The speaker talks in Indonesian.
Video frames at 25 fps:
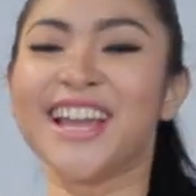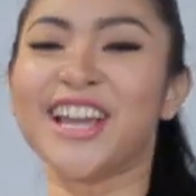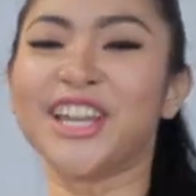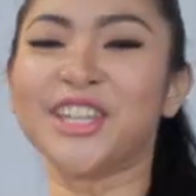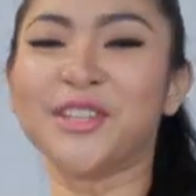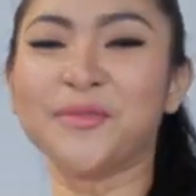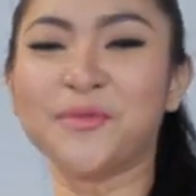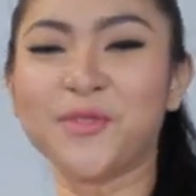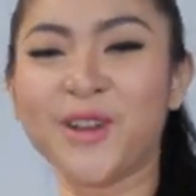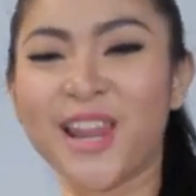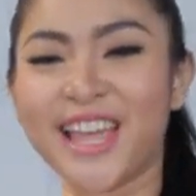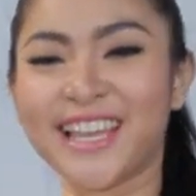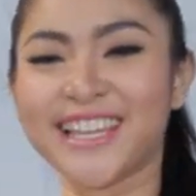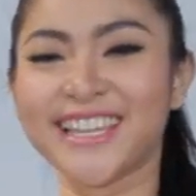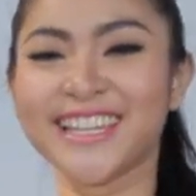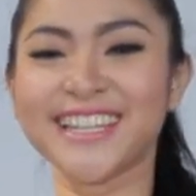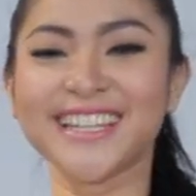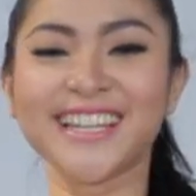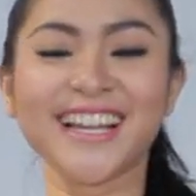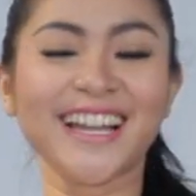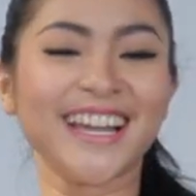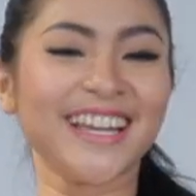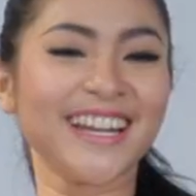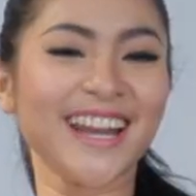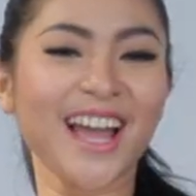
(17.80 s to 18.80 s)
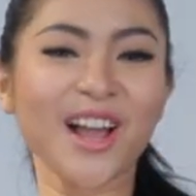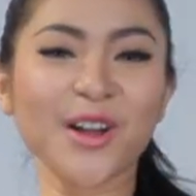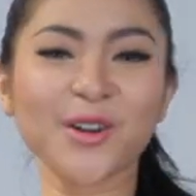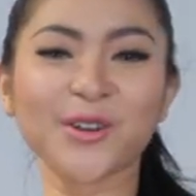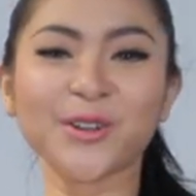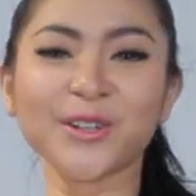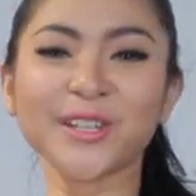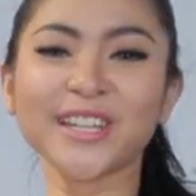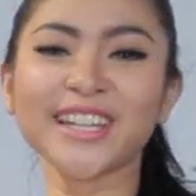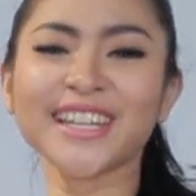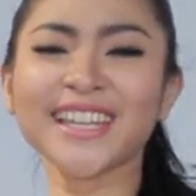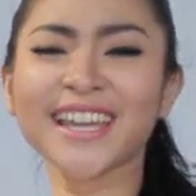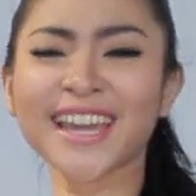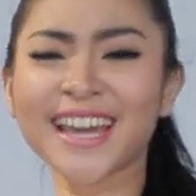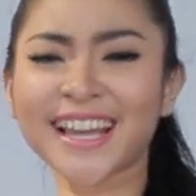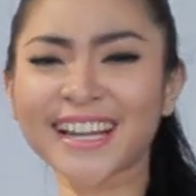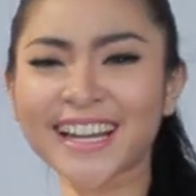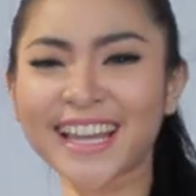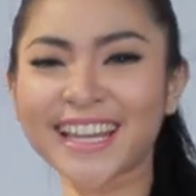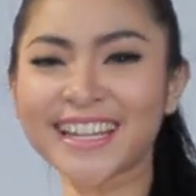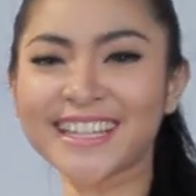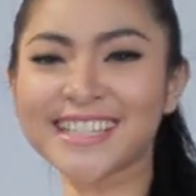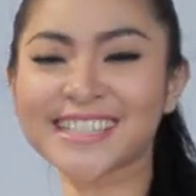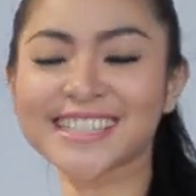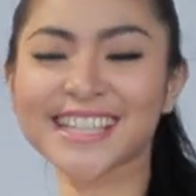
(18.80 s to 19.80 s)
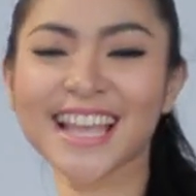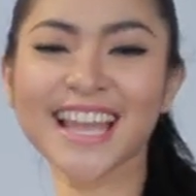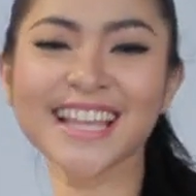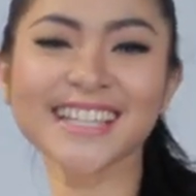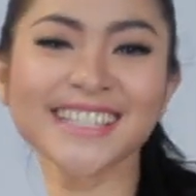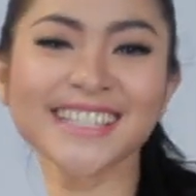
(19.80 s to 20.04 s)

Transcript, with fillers: ketemu lagi dengan aku nih Aranisa,